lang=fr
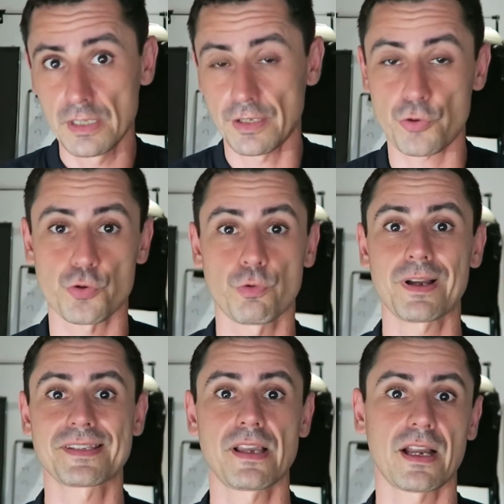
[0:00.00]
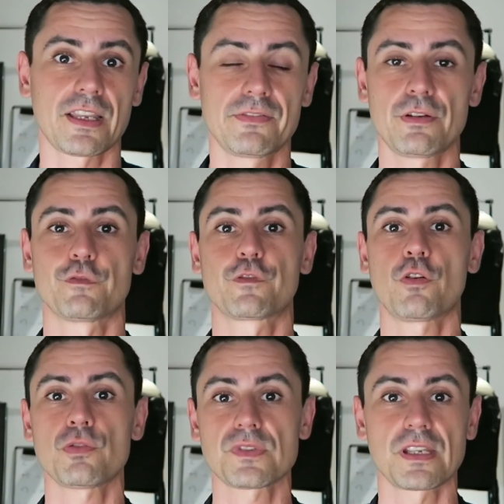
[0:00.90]
D'ailleurs, je crois que c'est arrivé en
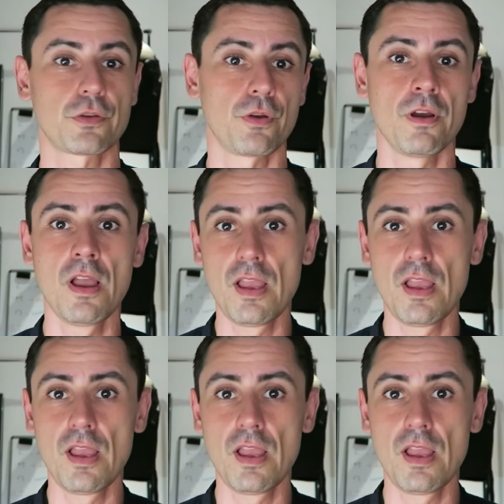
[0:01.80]
France et que,